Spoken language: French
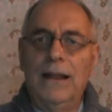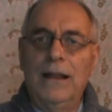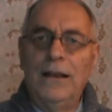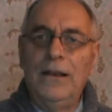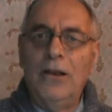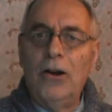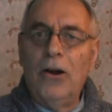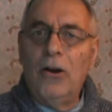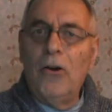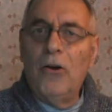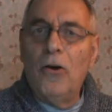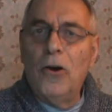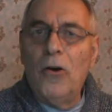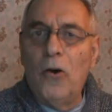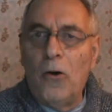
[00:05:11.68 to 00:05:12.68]
Là,
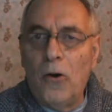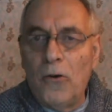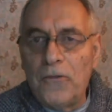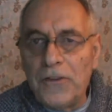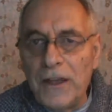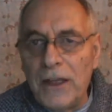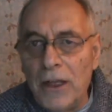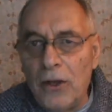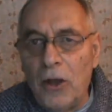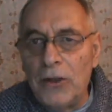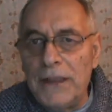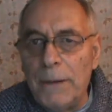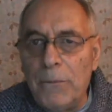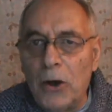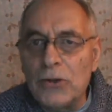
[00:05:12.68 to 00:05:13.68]
on fait un
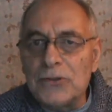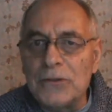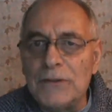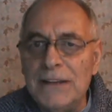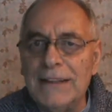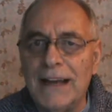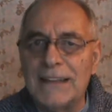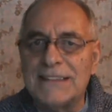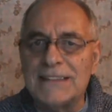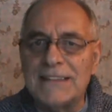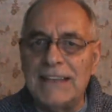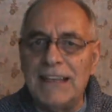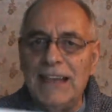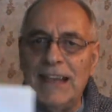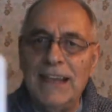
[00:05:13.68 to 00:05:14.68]
débat sur
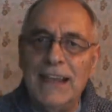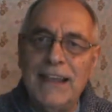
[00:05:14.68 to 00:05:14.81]
l'identité.